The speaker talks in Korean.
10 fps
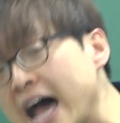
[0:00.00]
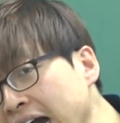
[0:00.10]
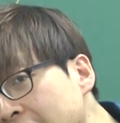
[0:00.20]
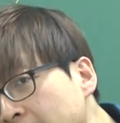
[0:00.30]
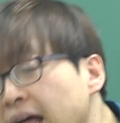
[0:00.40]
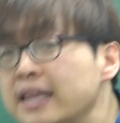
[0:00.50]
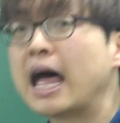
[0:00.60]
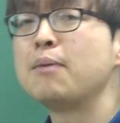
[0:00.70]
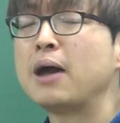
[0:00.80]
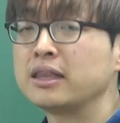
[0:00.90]
아까
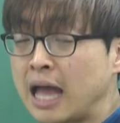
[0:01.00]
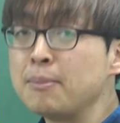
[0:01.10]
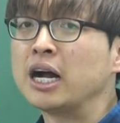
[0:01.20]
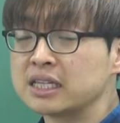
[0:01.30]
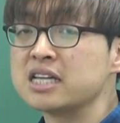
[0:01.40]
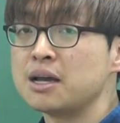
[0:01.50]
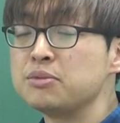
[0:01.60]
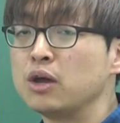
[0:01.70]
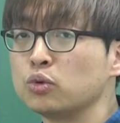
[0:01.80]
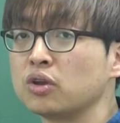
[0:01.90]
나방, 나방을 다시
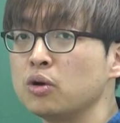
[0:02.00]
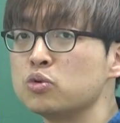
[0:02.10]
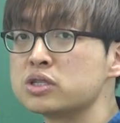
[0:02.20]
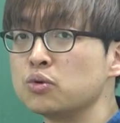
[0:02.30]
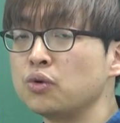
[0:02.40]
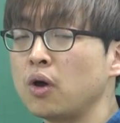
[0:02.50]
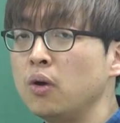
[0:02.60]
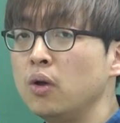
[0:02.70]
한번 예로 들어보자고요.